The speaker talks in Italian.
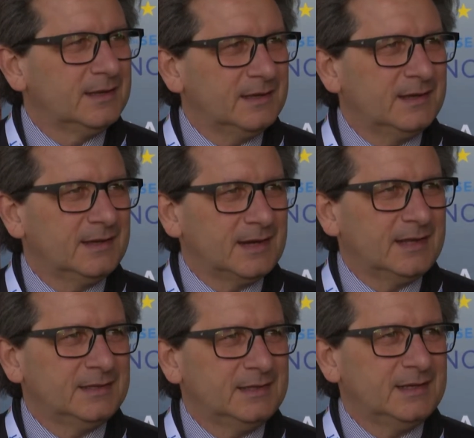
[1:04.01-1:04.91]
eh,
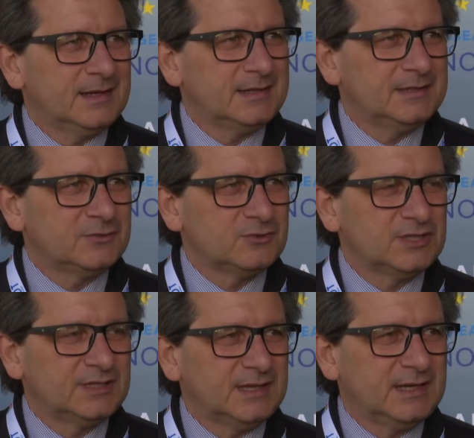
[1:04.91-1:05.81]
grandi, grandi
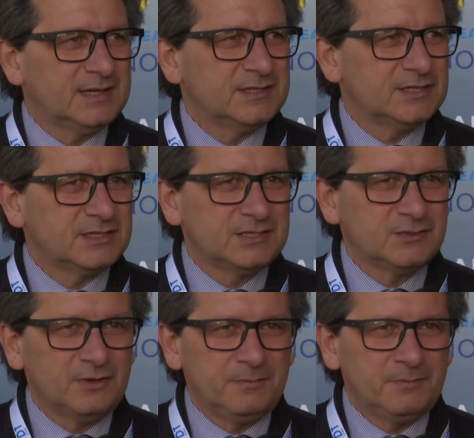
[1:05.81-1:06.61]
società che gestiscono